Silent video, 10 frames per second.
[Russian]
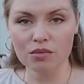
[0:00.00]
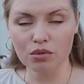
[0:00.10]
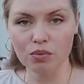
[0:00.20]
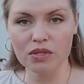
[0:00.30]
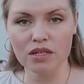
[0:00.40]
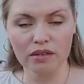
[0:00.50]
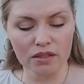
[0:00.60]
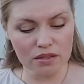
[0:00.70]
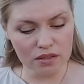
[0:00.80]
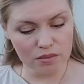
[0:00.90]
будет
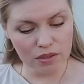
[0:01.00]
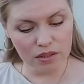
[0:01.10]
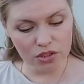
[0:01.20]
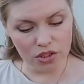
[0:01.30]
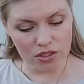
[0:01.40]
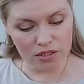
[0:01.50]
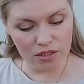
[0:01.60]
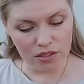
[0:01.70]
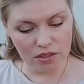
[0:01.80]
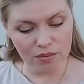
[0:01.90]
представлять из себя три части.
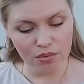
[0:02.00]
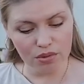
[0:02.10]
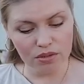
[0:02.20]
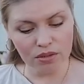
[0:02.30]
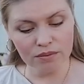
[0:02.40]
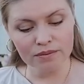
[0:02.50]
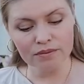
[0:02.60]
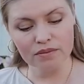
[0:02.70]
Это пурина,